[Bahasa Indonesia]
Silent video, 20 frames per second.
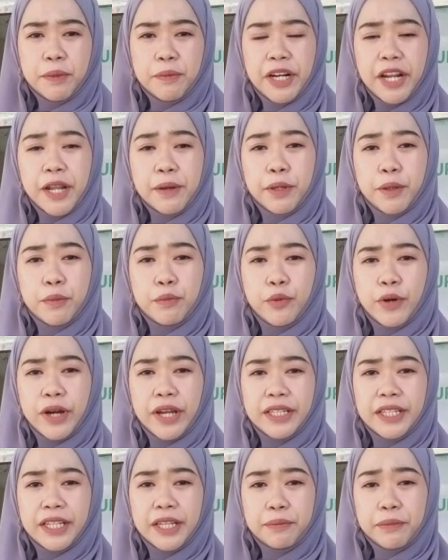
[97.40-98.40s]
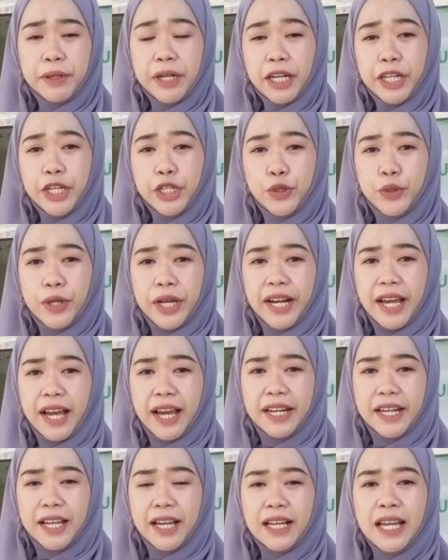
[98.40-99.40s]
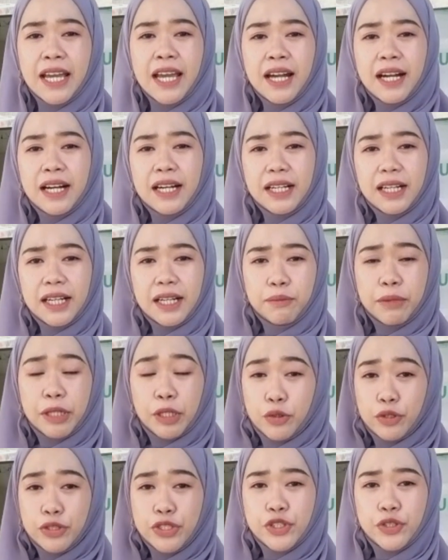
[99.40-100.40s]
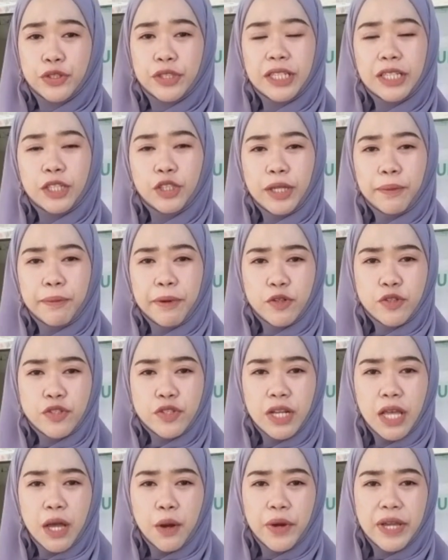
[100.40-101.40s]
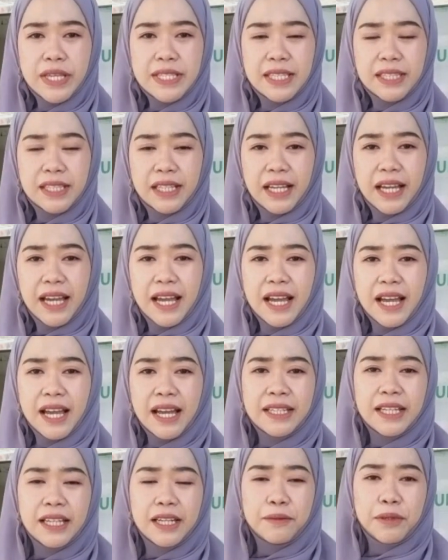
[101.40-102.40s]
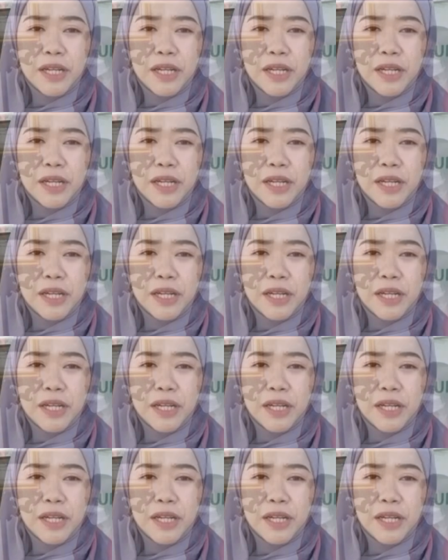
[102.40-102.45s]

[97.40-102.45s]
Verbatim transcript: Pemberdayaan Perempuan dan Perlindungan Anak uh, berkunjung ke Kota Palu Sulawesi Tengah dalam